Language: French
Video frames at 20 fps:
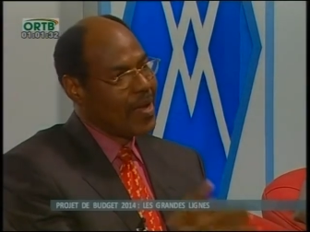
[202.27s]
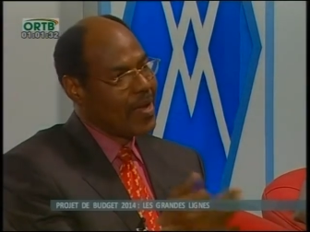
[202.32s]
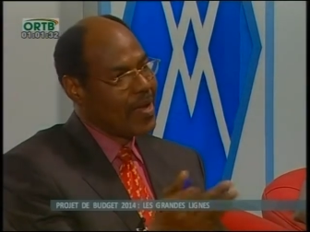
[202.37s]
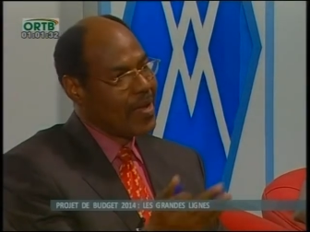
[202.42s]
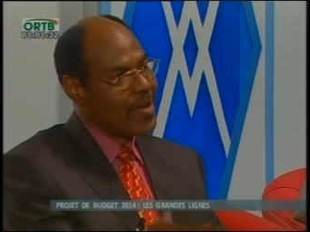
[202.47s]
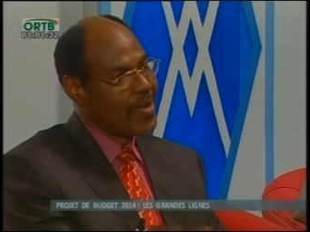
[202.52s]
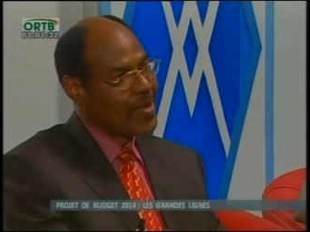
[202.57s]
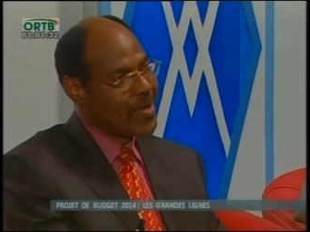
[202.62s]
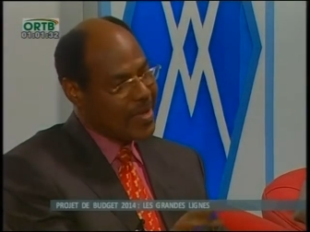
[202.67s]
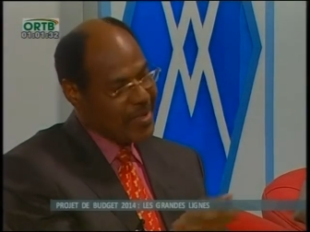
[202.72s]

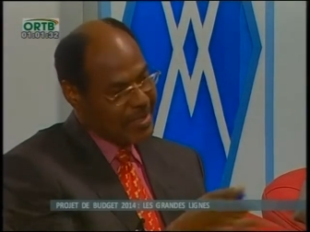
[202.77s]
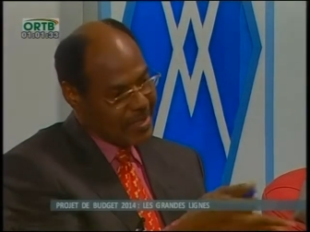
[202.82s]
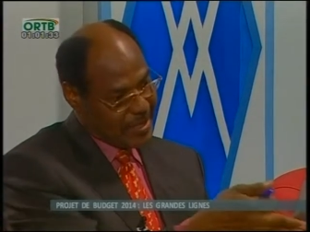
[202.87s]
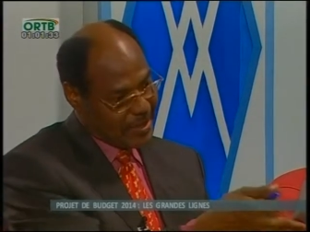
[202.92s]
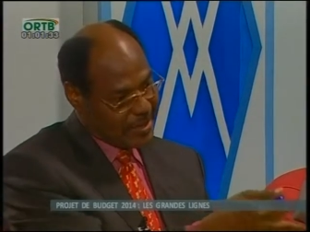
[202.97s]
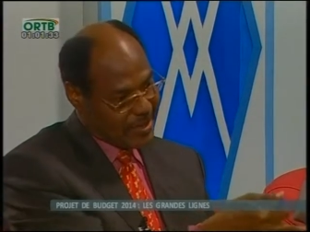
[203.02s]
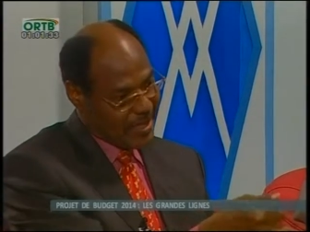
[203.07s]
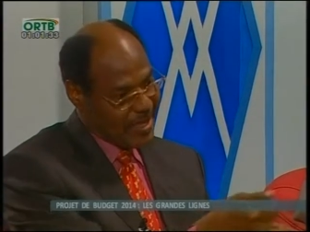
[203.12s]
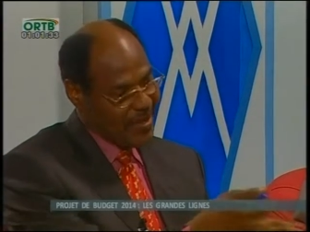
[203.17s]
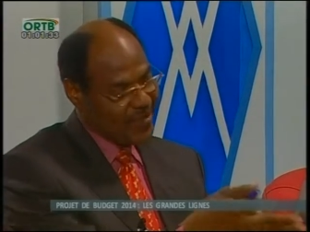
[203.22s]
et qui
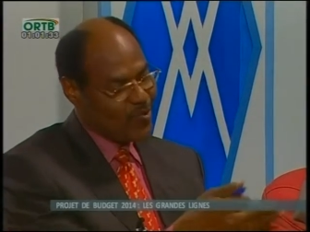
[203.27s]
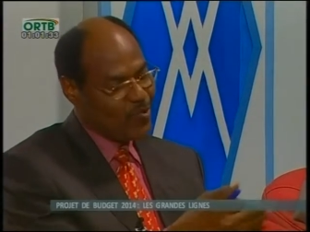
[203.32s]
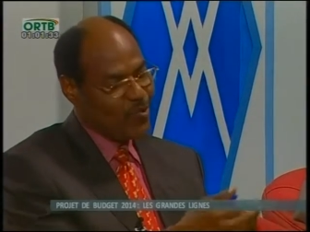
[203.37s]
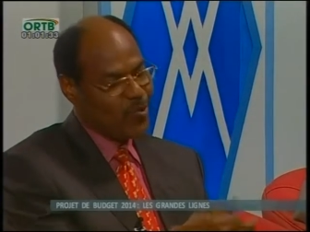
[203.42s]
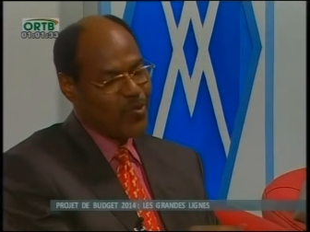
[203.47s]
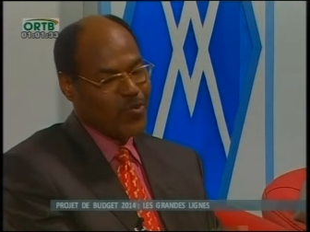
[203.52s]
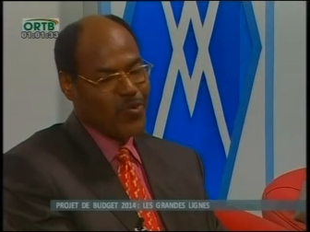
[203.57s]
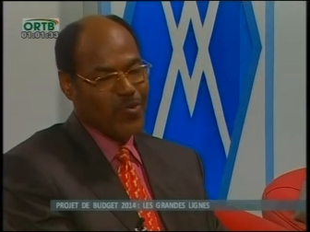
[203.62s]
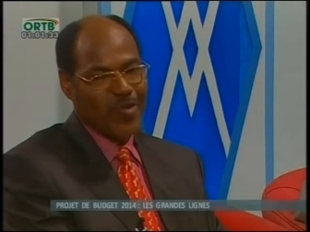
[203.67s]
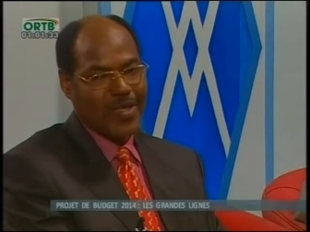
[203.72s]
s'inscrivent
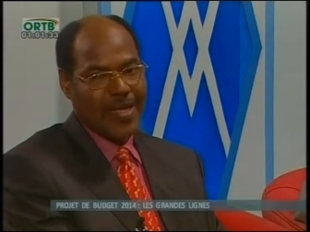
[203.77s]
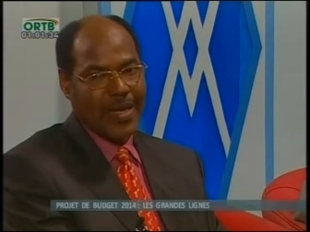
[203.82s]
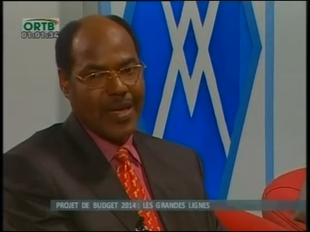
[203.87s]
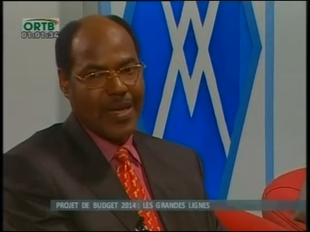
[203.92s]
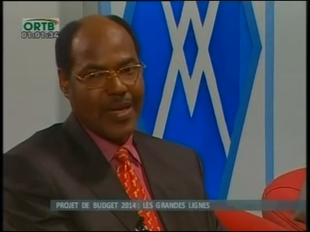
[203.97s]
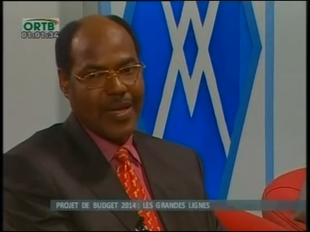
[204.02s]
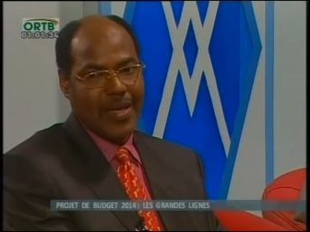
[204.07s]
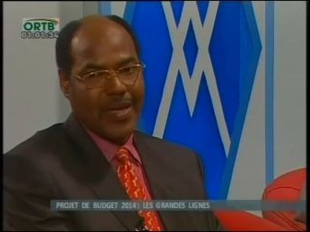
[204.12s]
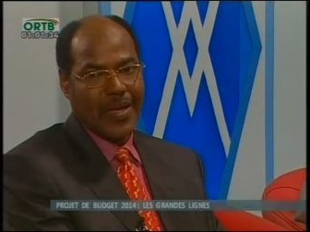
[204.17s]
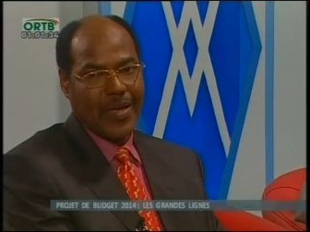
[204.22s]
toujours
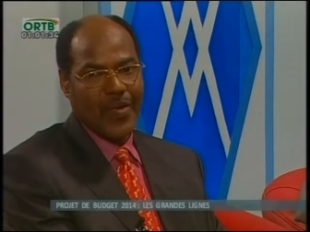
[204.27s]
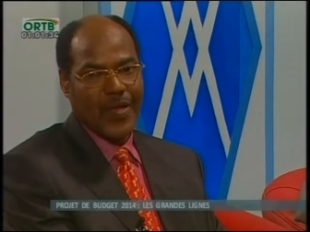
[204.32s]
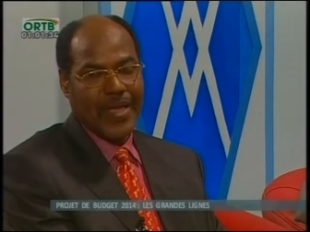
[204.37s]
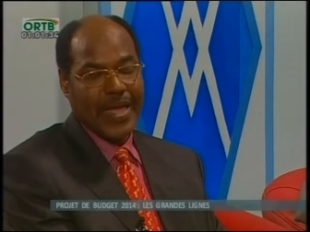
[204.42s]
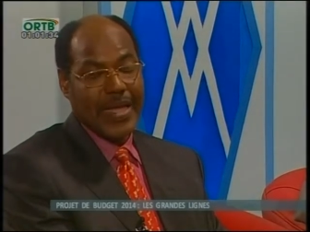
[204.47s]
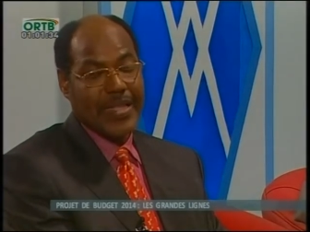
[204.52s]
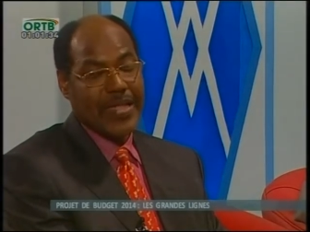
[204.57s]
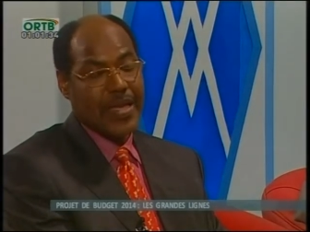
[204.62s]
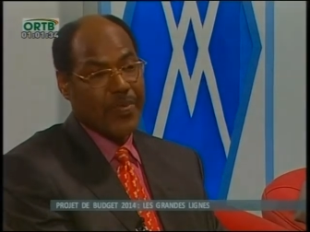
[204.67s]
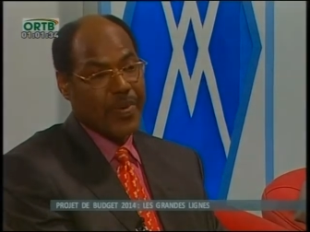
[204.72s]
dans le
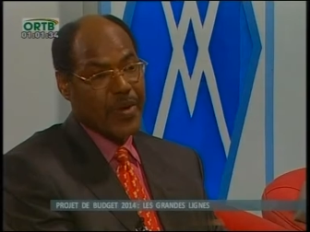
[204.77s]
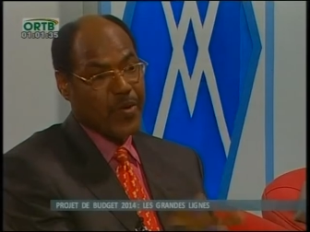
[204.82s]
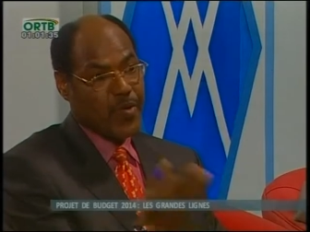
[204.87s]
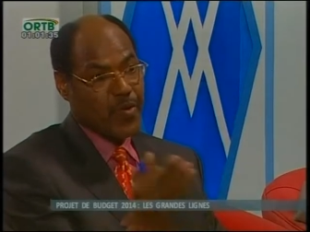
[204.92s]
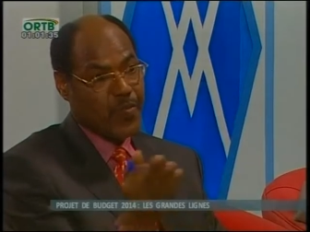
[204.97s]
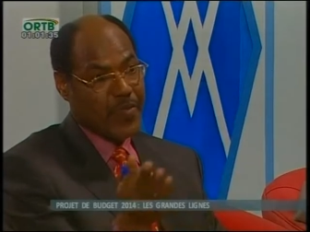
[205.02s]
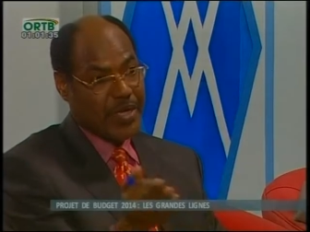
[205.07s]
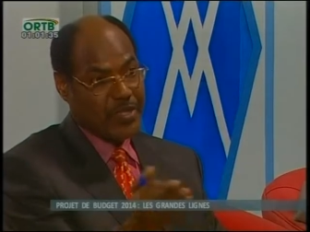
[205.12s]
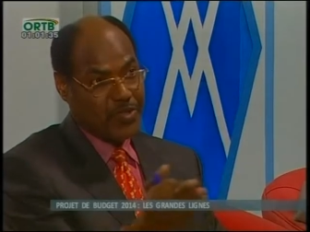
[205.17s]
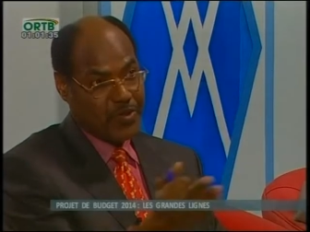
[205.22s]
cadre des
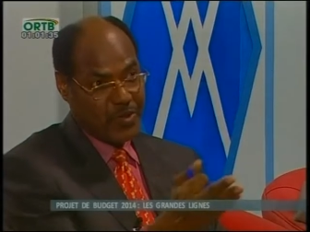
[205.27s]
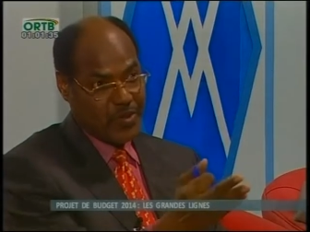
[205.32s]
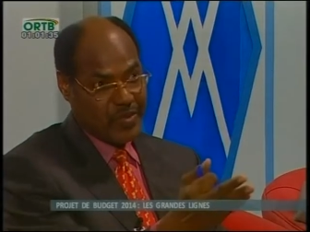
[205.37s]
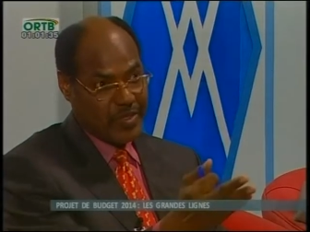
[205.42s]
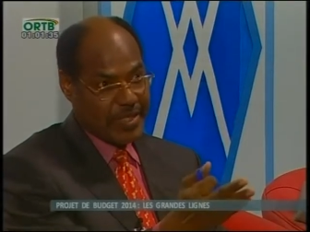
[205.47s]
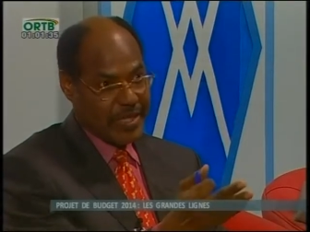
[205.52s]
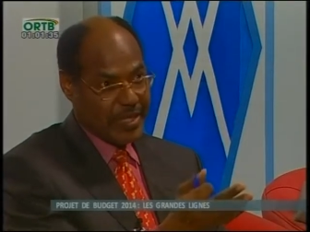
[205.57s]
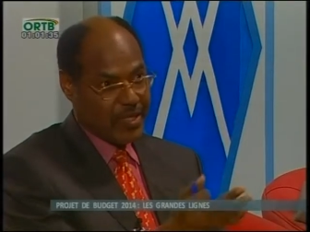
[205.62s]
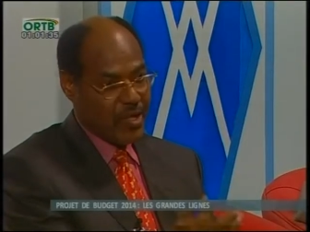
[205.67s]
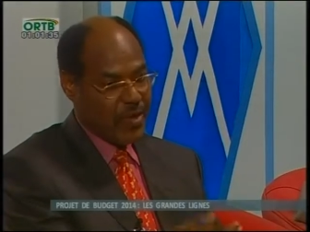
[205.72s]
préoccupations du
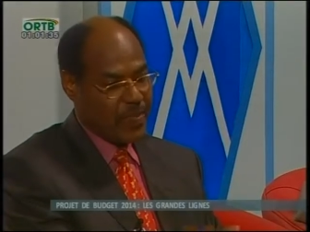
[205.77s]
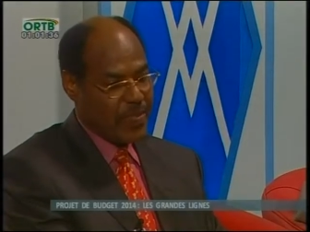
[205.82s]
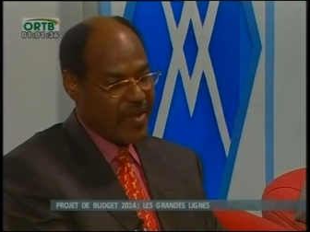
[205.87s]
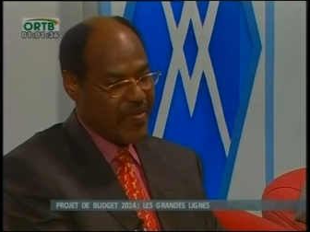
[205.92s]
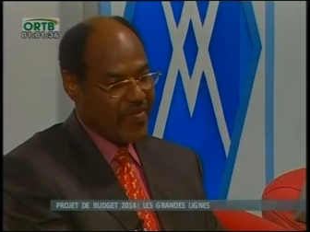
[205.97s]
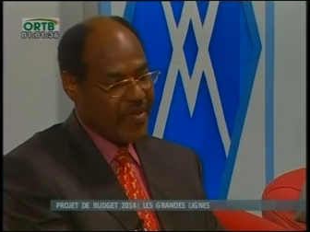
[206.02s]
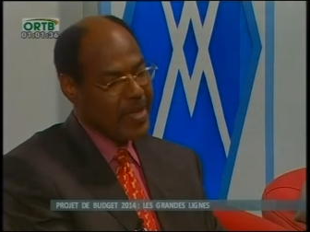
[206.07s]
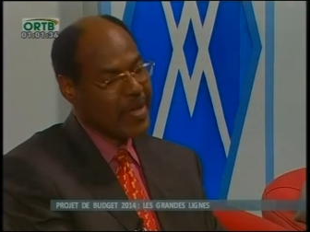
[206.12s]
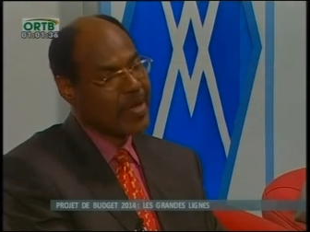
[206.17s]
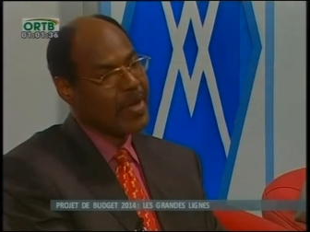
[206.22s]
secteur
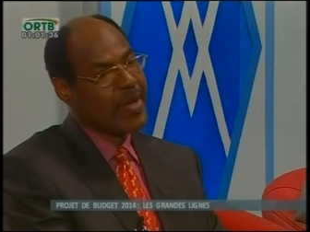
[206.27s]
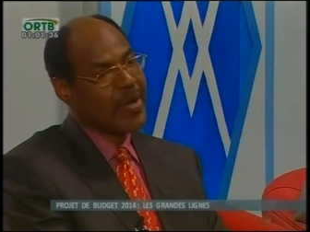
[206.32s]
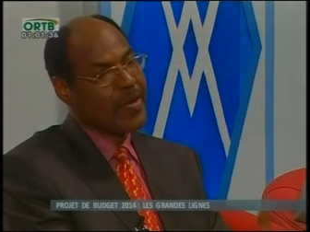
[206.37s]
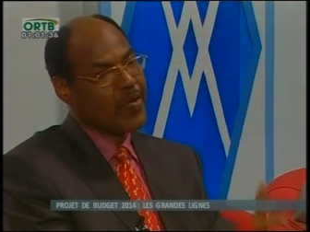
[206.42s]
privé,